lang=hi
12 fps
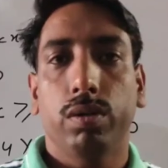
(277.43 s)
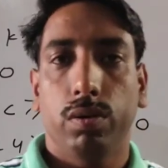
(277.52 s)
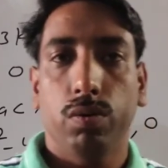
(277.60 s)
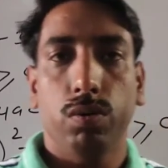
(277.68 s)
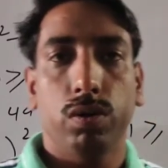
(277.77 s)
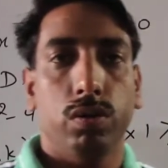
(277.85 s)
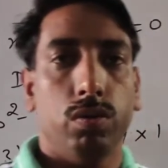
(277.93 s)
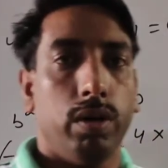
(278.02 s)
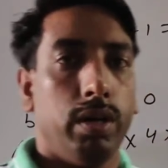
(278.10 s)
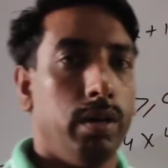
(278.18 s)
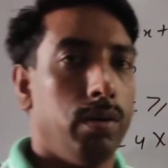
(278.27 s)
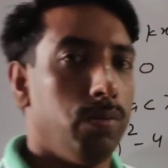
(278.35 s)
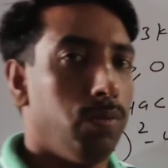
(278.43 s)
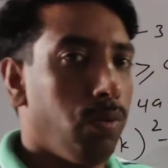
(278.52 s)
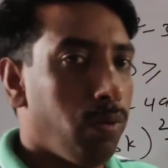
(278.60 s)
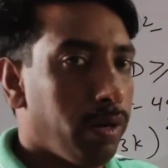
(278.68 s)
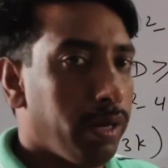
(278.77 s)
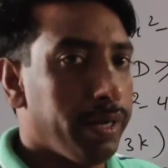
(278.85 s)
रूट्स जो हैं वो
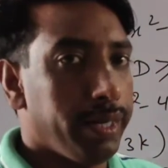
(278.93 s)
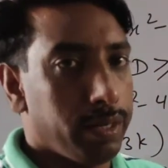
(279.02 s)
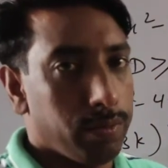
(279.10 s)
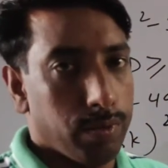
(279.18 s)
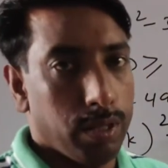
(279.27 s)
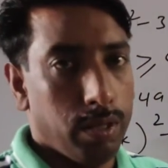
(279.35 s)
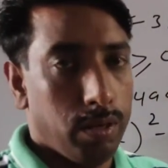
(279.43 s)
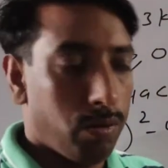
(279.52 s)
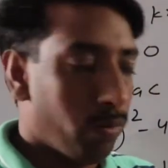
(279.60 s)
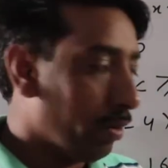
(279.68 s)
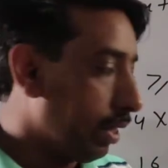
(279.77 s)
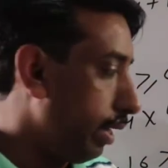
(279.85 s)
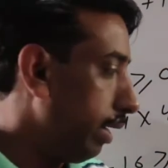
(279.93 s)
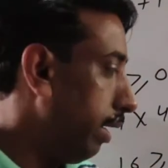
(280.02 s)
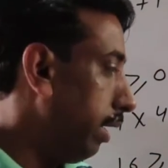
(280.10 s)
अनइक्वल होंगी